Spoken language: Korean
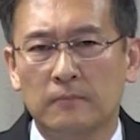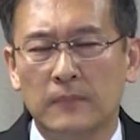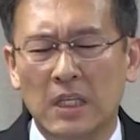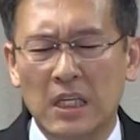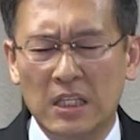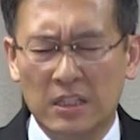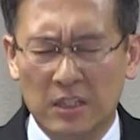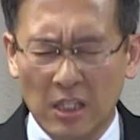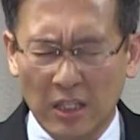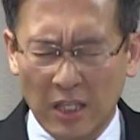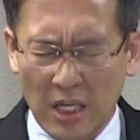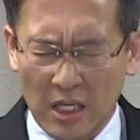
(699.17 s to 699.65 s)

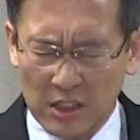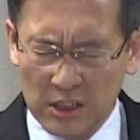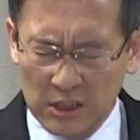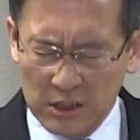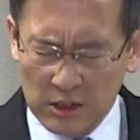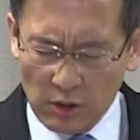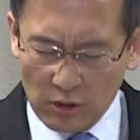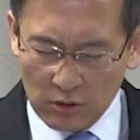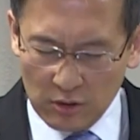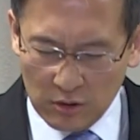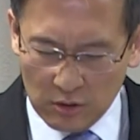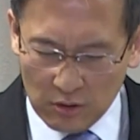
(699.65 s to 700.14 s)
이 땅의
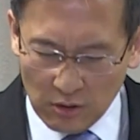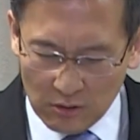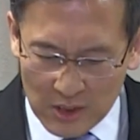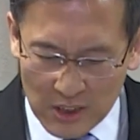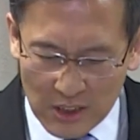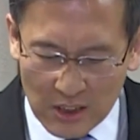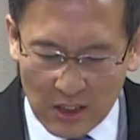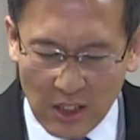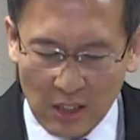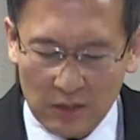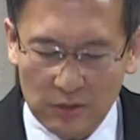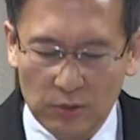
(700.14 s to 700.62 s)
그 어떤
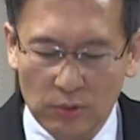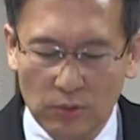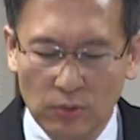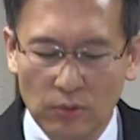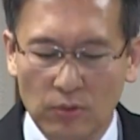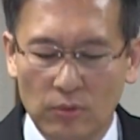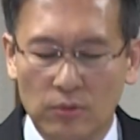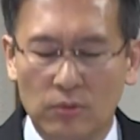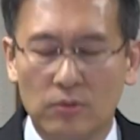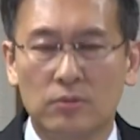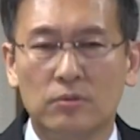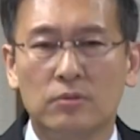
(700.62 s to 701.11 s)

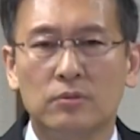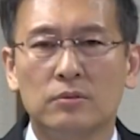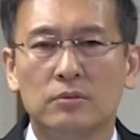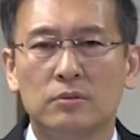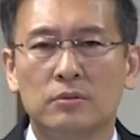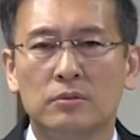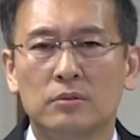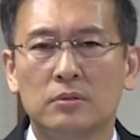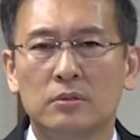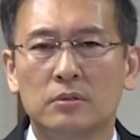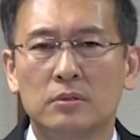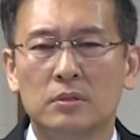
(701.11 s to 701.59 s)
인간도
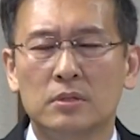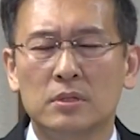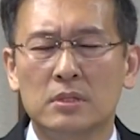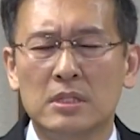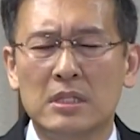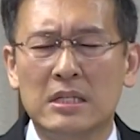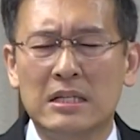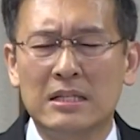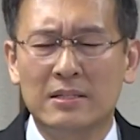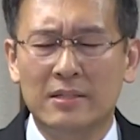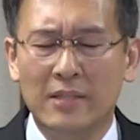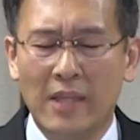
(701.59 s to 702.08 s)

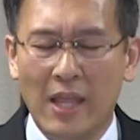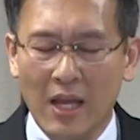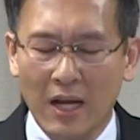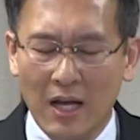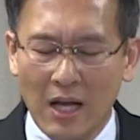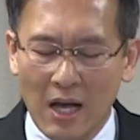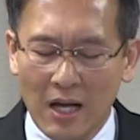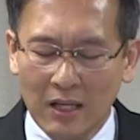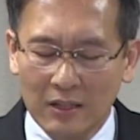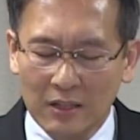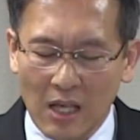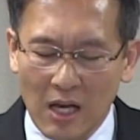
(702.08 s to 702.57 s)

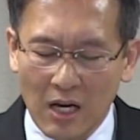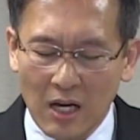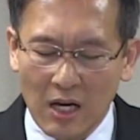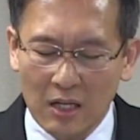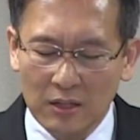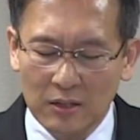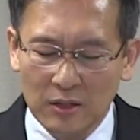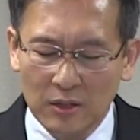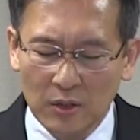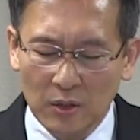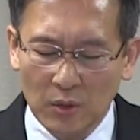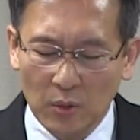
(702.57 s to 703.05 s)
내가
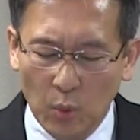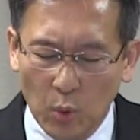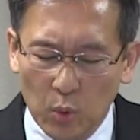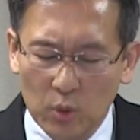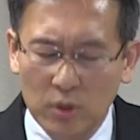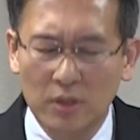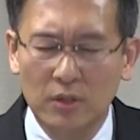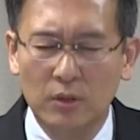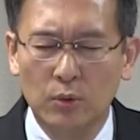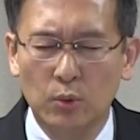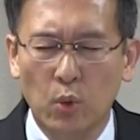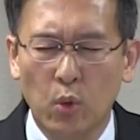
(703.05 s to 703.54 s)
당한
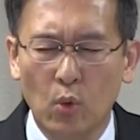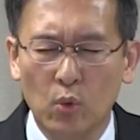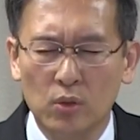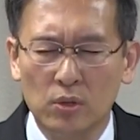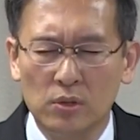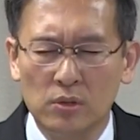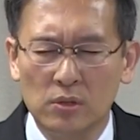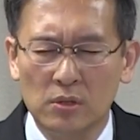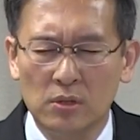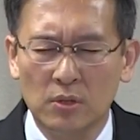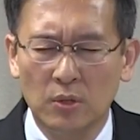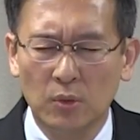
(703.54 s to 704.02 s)

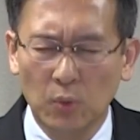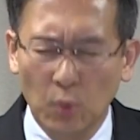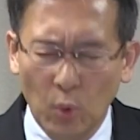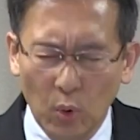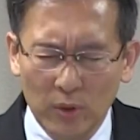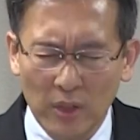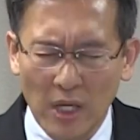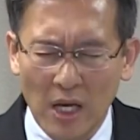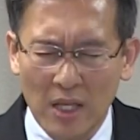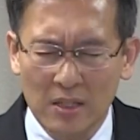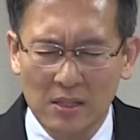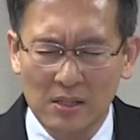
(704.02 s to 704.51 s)
고통을,
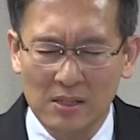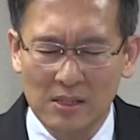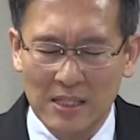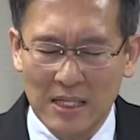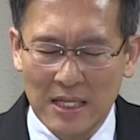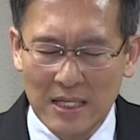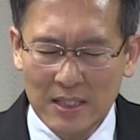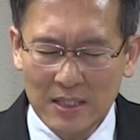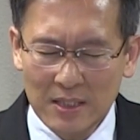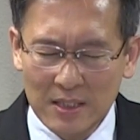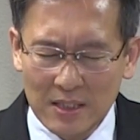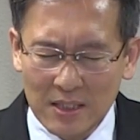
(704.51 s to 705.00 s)
고난을
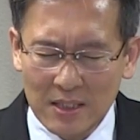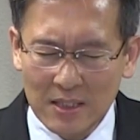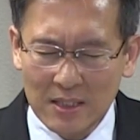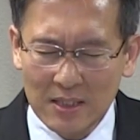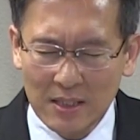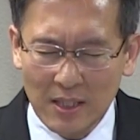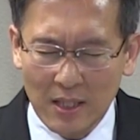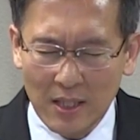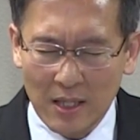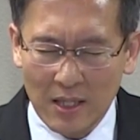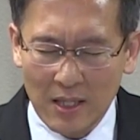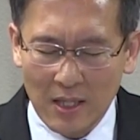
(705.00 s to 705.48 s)

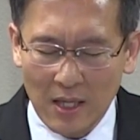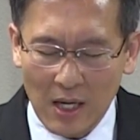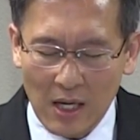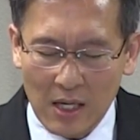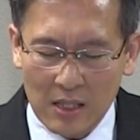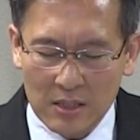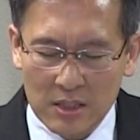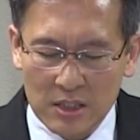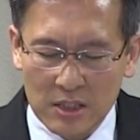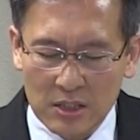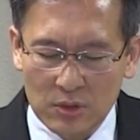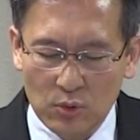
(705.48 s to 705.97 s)

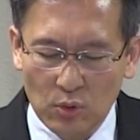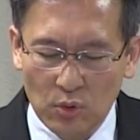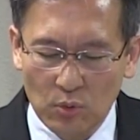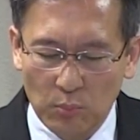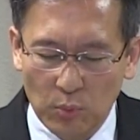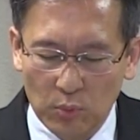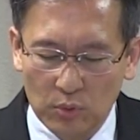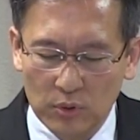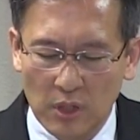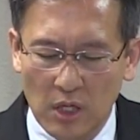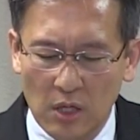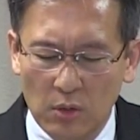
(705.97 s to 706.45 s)
이해하지도
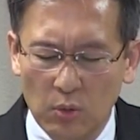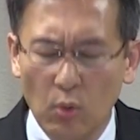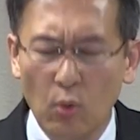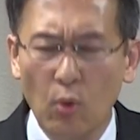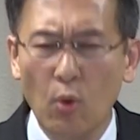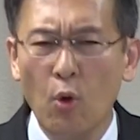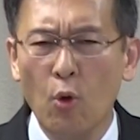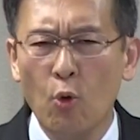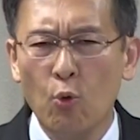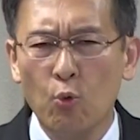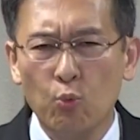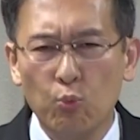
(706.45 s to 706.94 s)

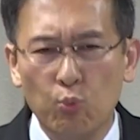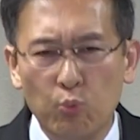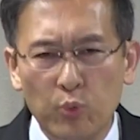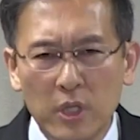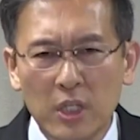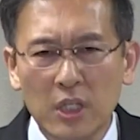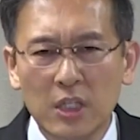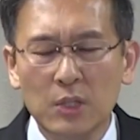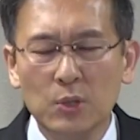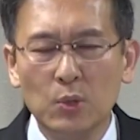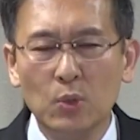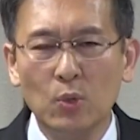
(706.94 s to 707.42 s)
못하고
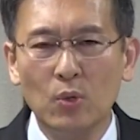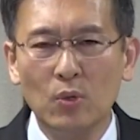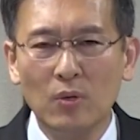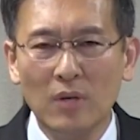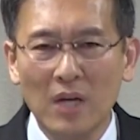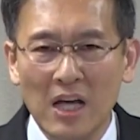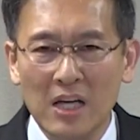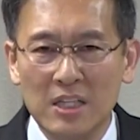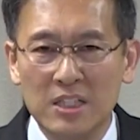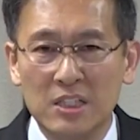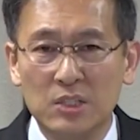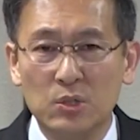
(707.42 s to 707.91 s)

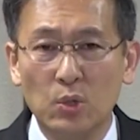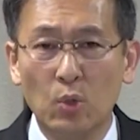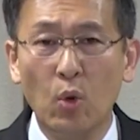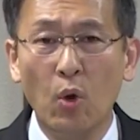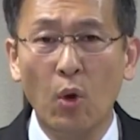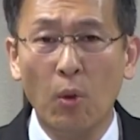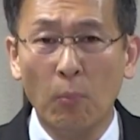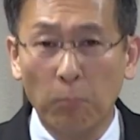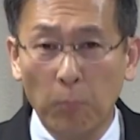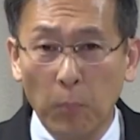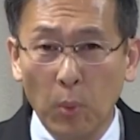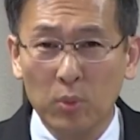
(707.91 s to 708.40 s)

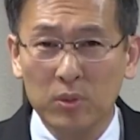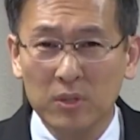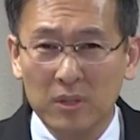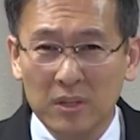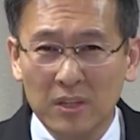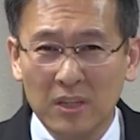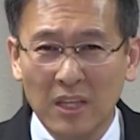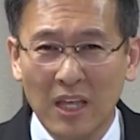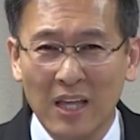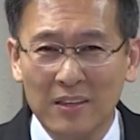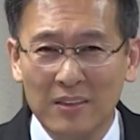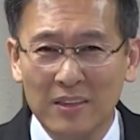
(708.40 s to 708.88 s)
위로하지도
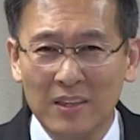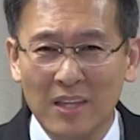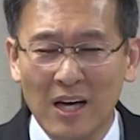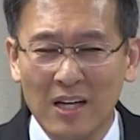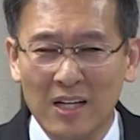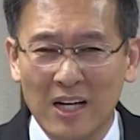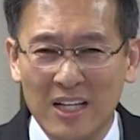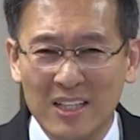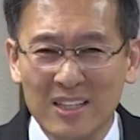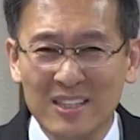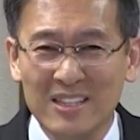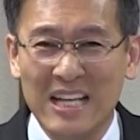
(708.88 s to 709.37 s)

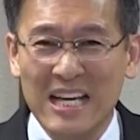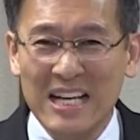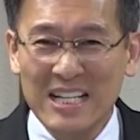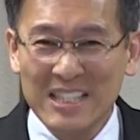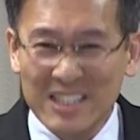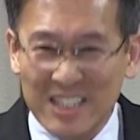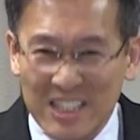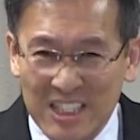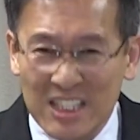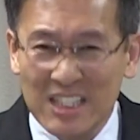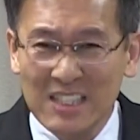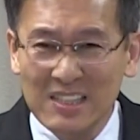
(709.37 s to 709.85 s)
못한다라는
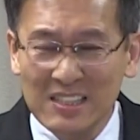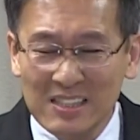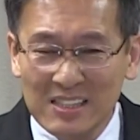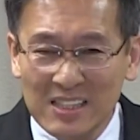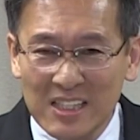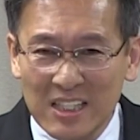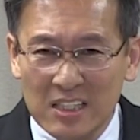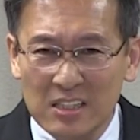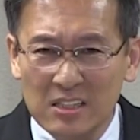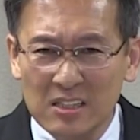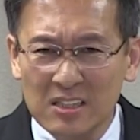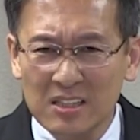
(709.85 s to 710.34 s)

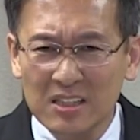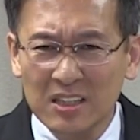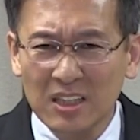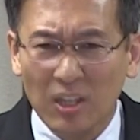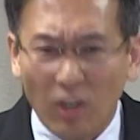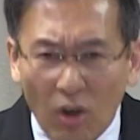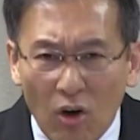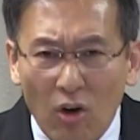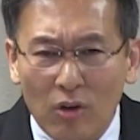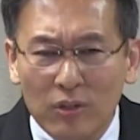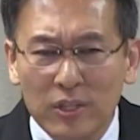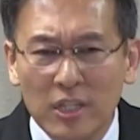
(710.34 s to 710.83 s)
진리를
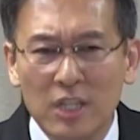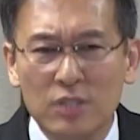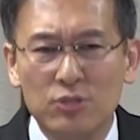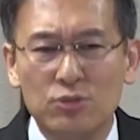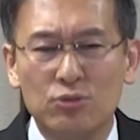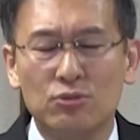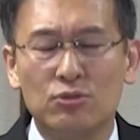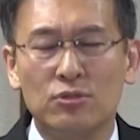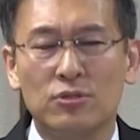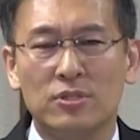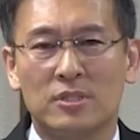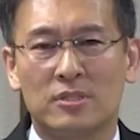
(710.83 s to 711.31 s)

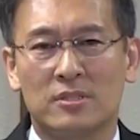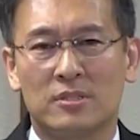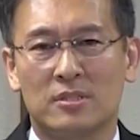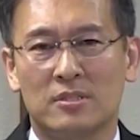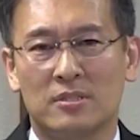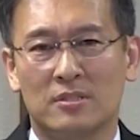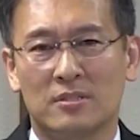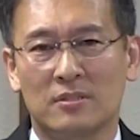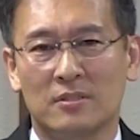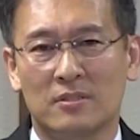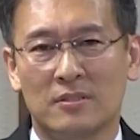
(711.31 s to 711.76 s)
꺼내주고 있어요.